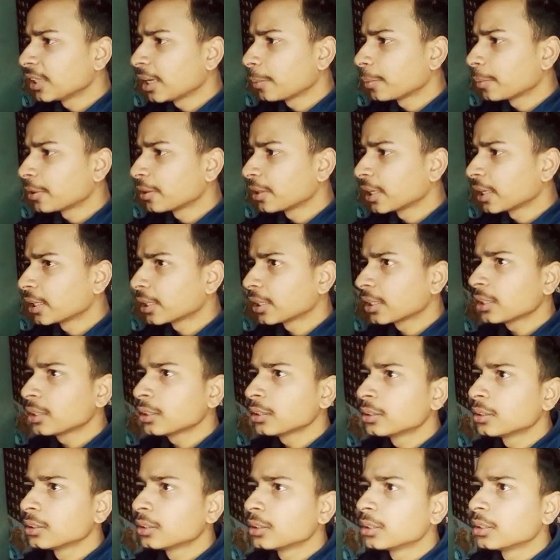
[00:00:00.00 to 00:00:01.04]
कैमरा वगैरह
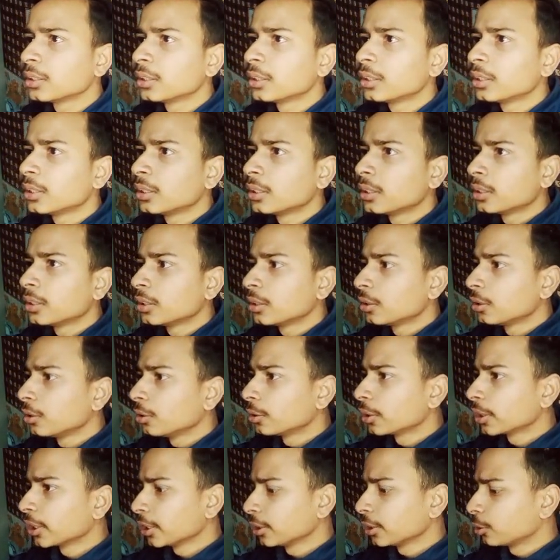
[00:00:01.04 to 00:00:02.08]
का
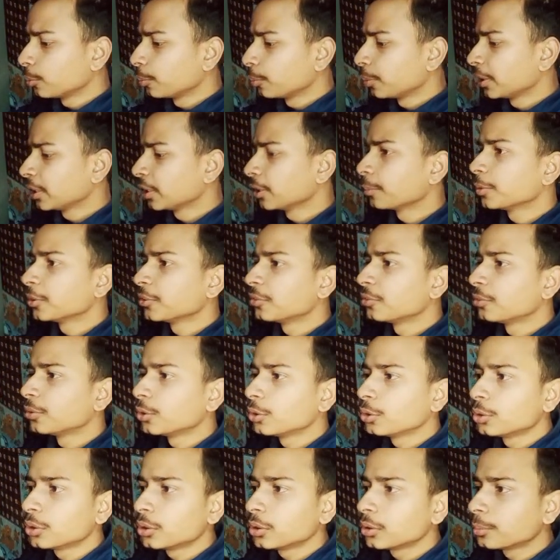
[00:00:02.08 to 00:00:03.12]
ओके तो ब्रिंग अप द
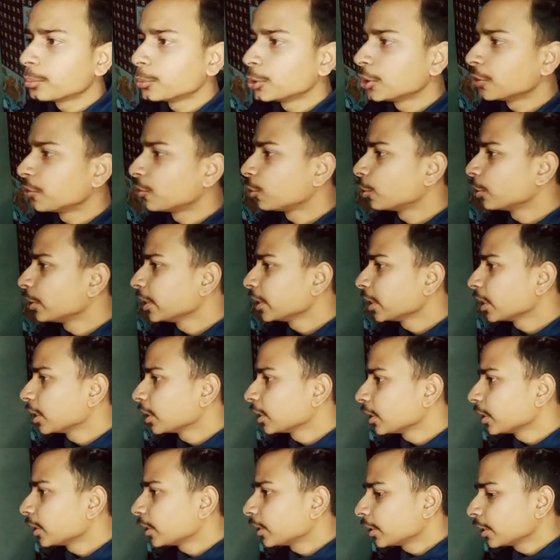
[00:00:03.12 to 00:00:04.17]
फोन मुझे फोन
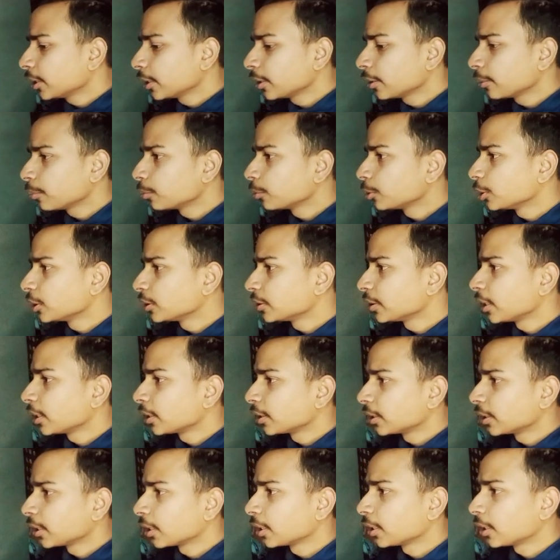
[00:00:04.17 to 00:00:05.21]
निकालना है मुझे सिलेक्ट
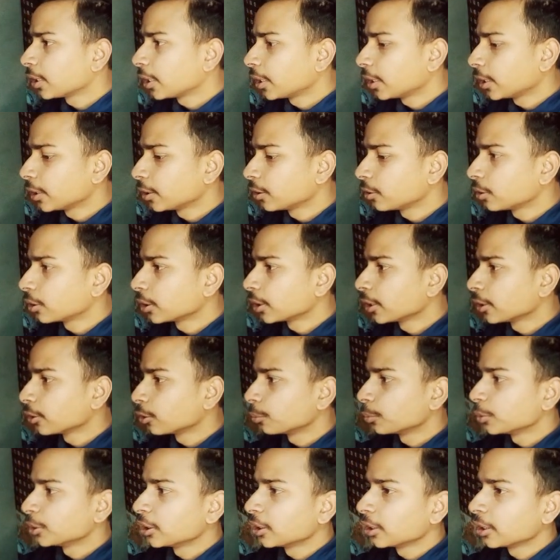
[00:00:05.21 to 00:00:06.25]
करना है ओके तो
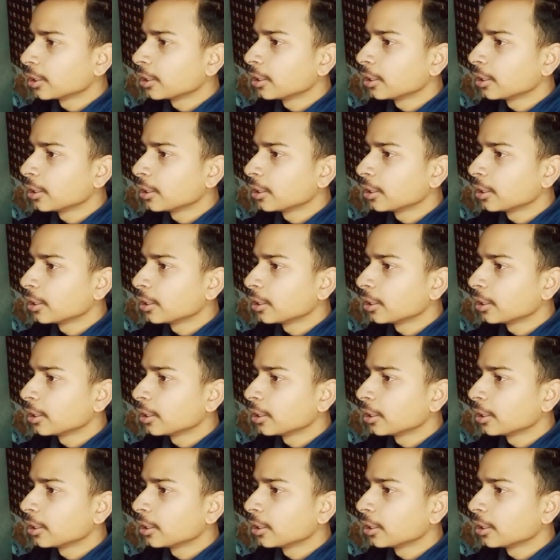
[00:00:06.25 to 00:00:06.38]
मुझे